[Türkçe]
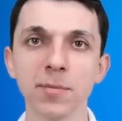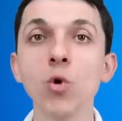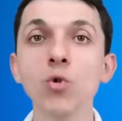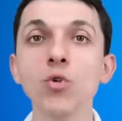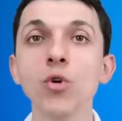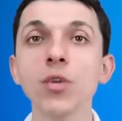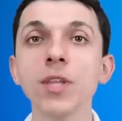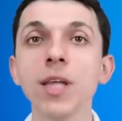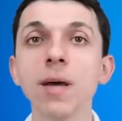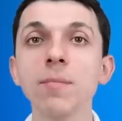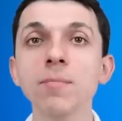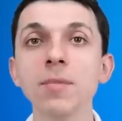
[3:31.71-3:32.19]

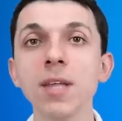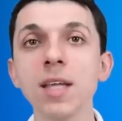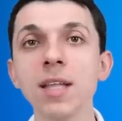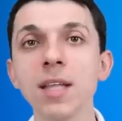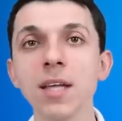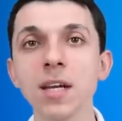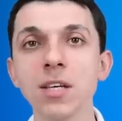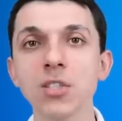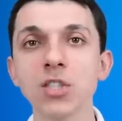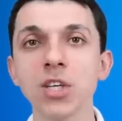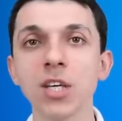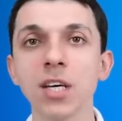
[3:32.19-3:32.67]
O dönem
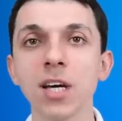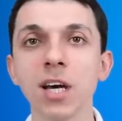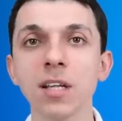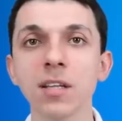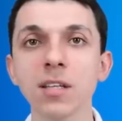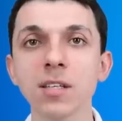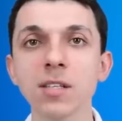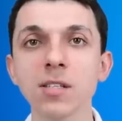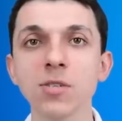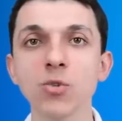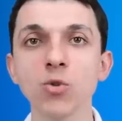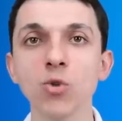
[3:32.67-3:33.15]
ne derece
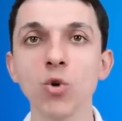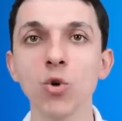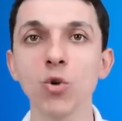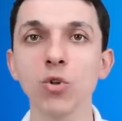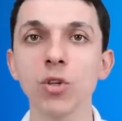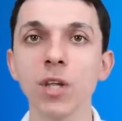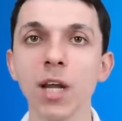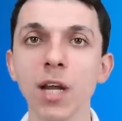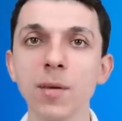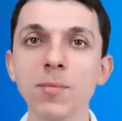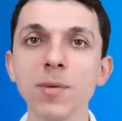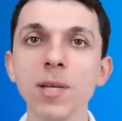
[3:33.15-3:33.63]
katkısını
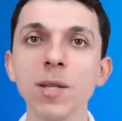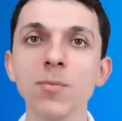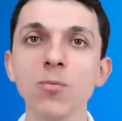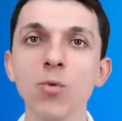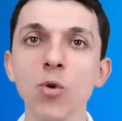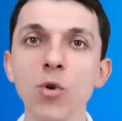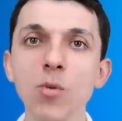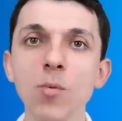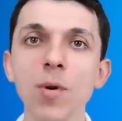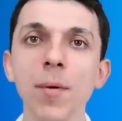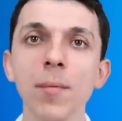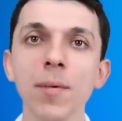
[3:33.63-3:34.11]
gördüler
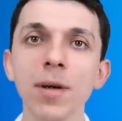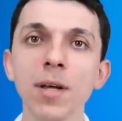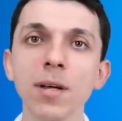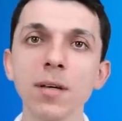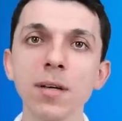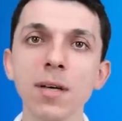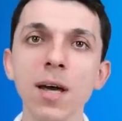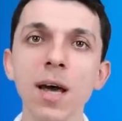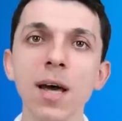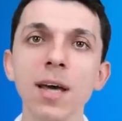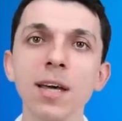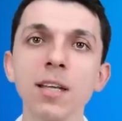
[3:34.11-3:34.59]
bilmiyorum ama
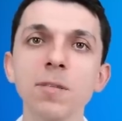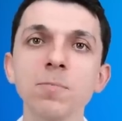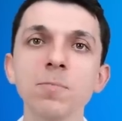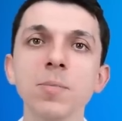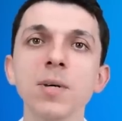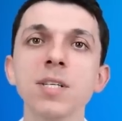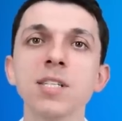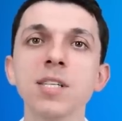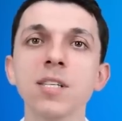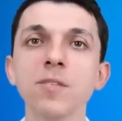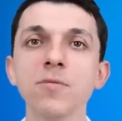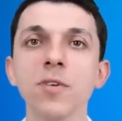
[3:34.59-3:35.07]
gayet
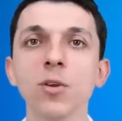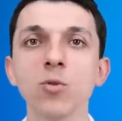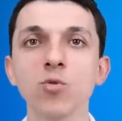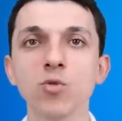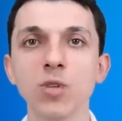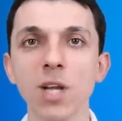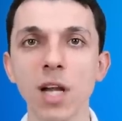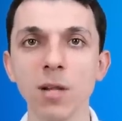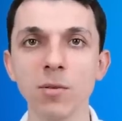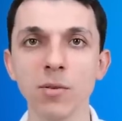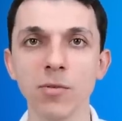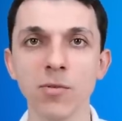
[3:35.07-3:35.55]
basit ve
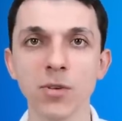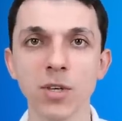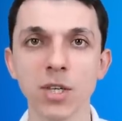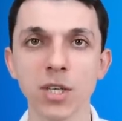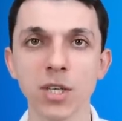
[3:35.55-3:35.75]
güzel bir